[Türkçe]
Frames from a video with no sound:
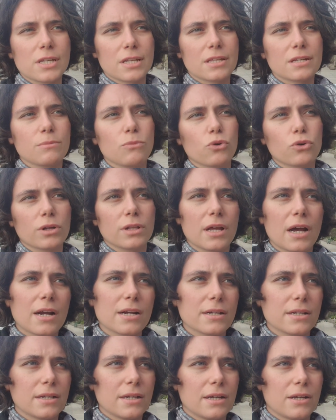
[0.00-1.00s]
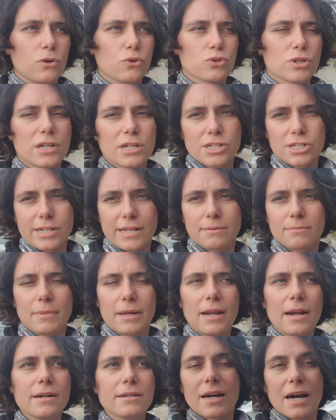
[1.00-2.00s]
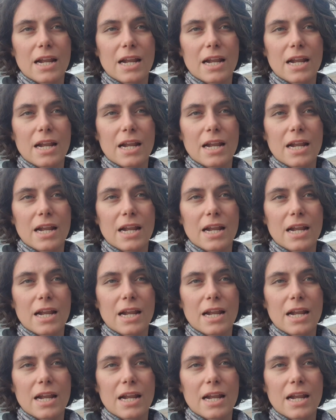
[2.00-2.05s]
Sanırım oralar e, özel işletmeler.